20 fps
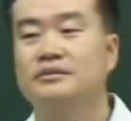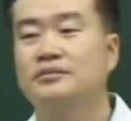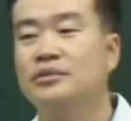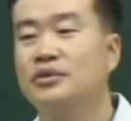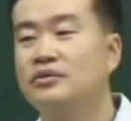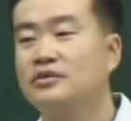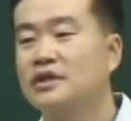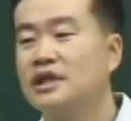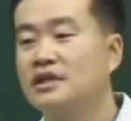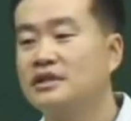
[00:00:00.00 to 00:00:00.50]

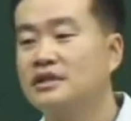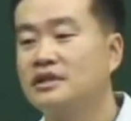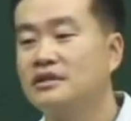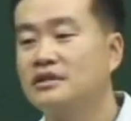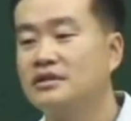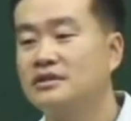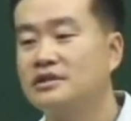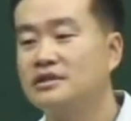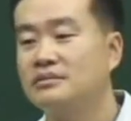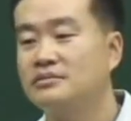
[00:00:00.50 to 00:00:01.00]
폭탄이
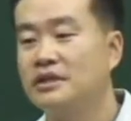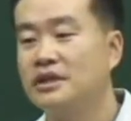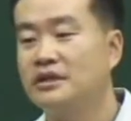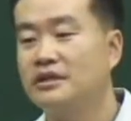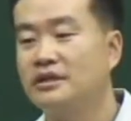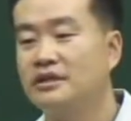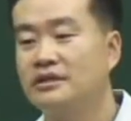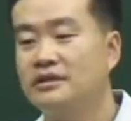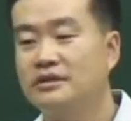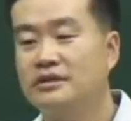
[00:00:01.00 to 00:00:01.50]

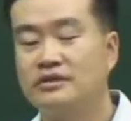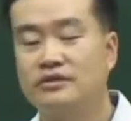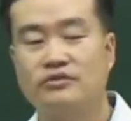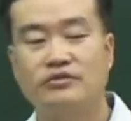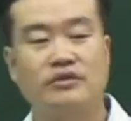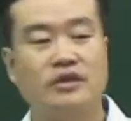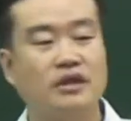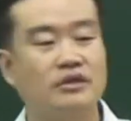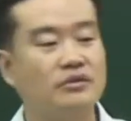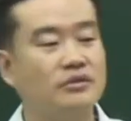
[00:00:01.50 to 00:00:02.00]
터지면
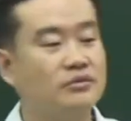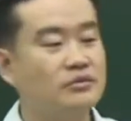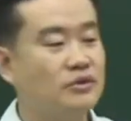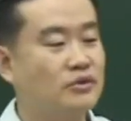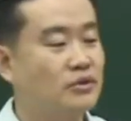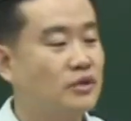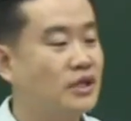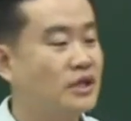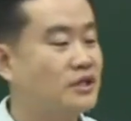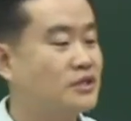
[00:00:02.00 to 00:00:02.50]
뒤에 놈이
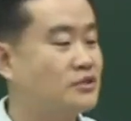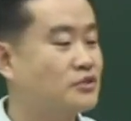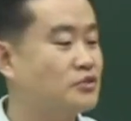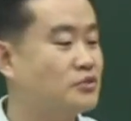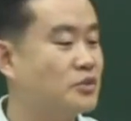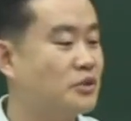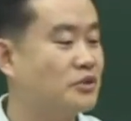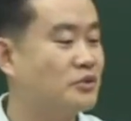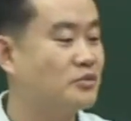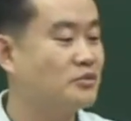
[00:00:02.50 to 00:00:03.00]
원래
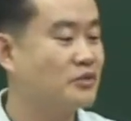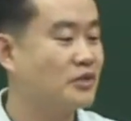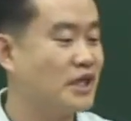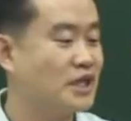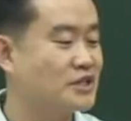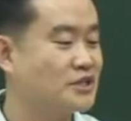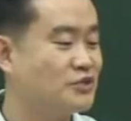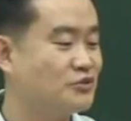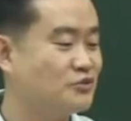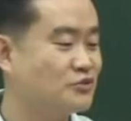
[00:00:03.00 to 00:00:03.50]
주변 놈도
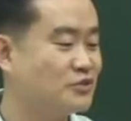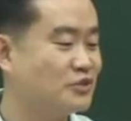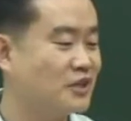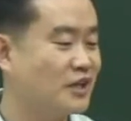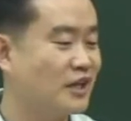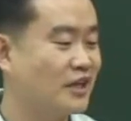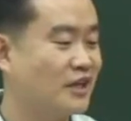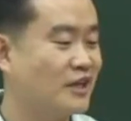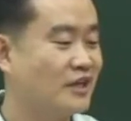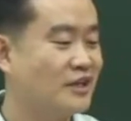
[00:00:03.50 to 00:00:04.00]
같이
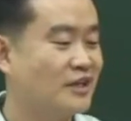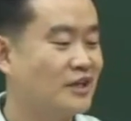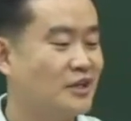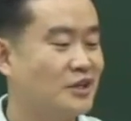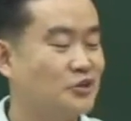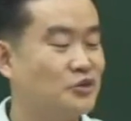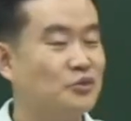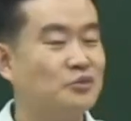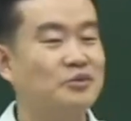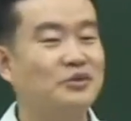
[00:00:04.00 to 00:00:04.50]
죽는데
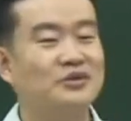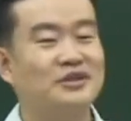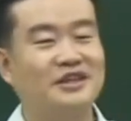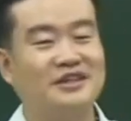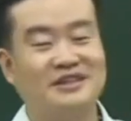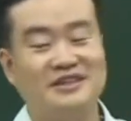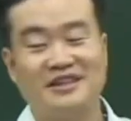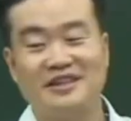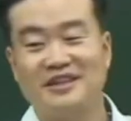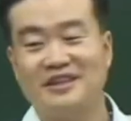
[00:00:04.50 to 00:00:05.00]
요
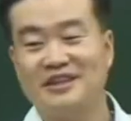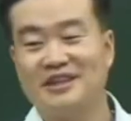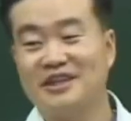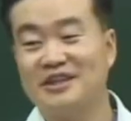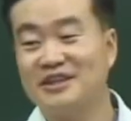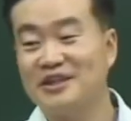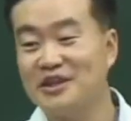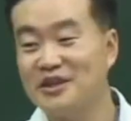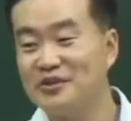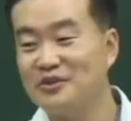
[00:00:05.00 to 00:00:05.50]
폭탄이
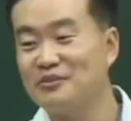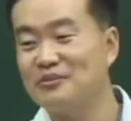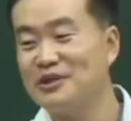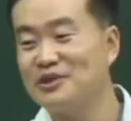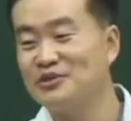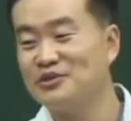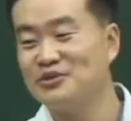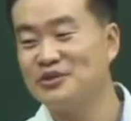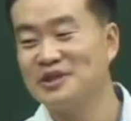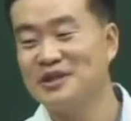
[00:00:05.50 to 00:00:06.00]
희한하게 뒤에
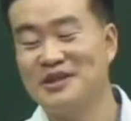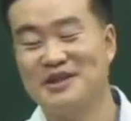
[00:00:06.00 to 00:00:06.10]
놈만 죽여.